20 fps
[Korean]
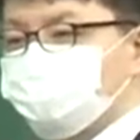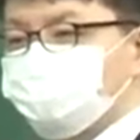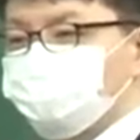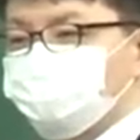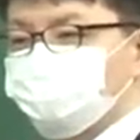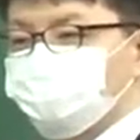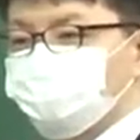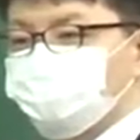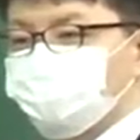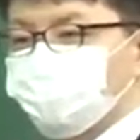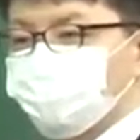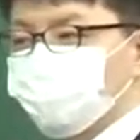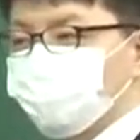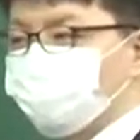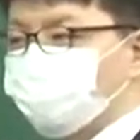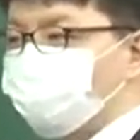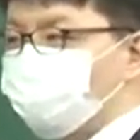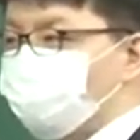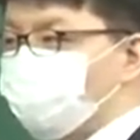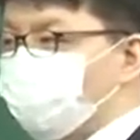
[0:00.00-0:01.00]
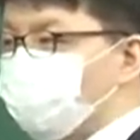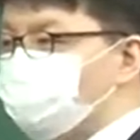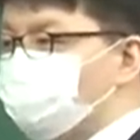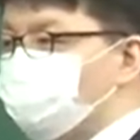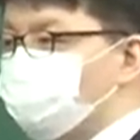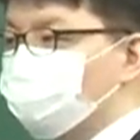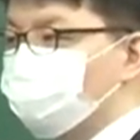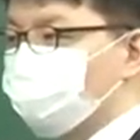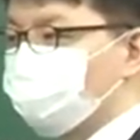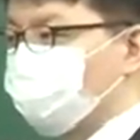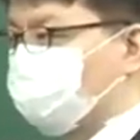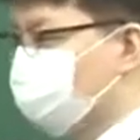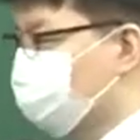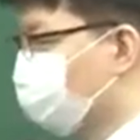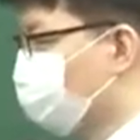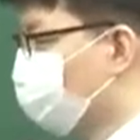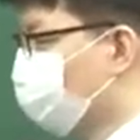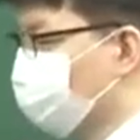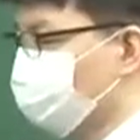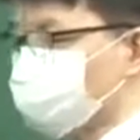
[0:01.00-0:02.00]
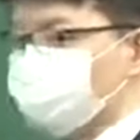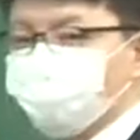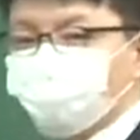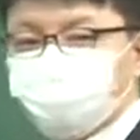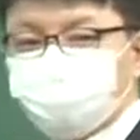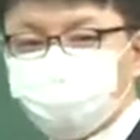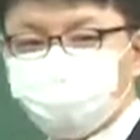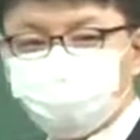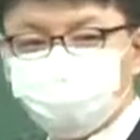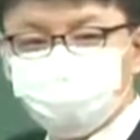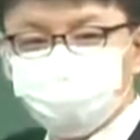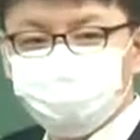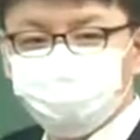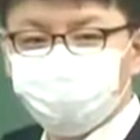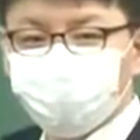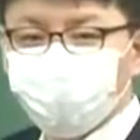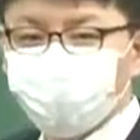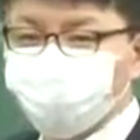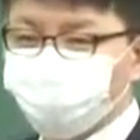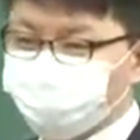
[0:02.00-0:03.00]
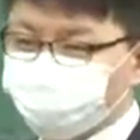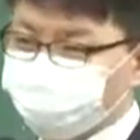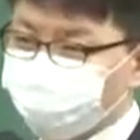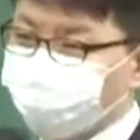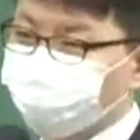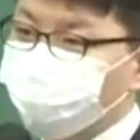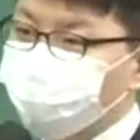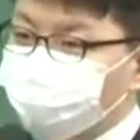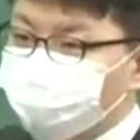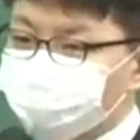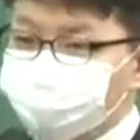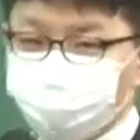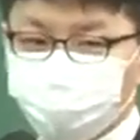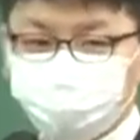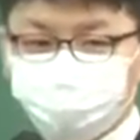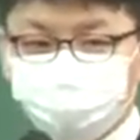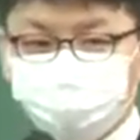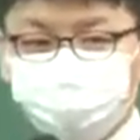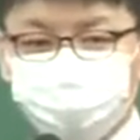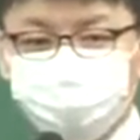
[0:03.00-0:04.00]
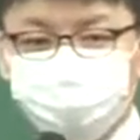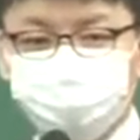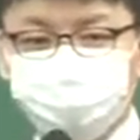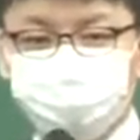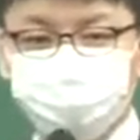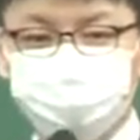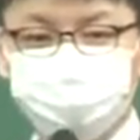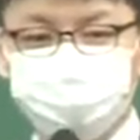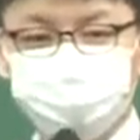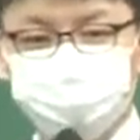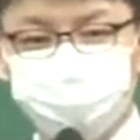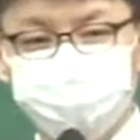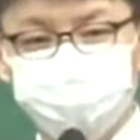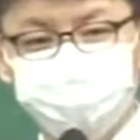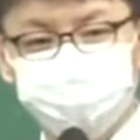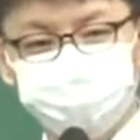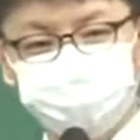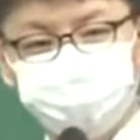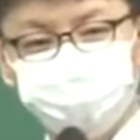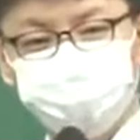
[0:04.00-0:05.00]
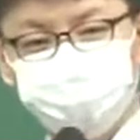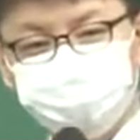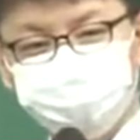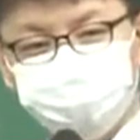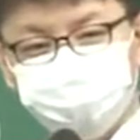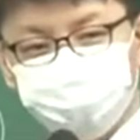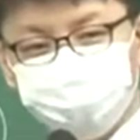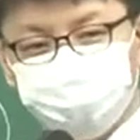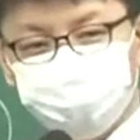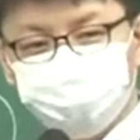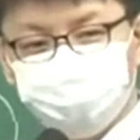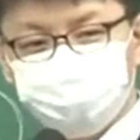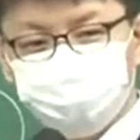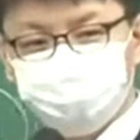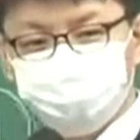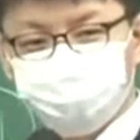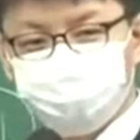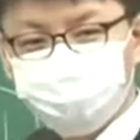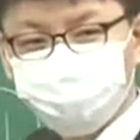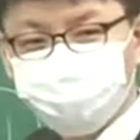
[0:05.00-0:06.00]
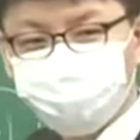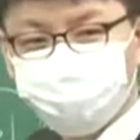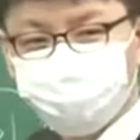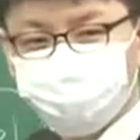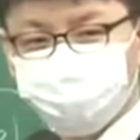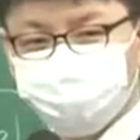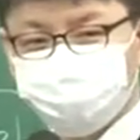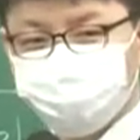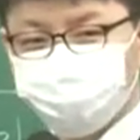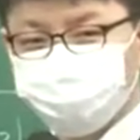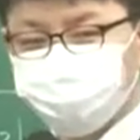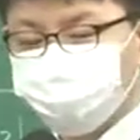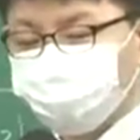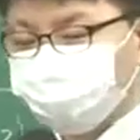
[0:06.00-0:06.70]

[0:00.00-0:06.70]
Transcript: 즉 오히려 안 좋은 게 좋은 걸 밀어내는 거예요. 악화가 양화를 구축한다는 표현을 써요. 이해되시나요? 그죠?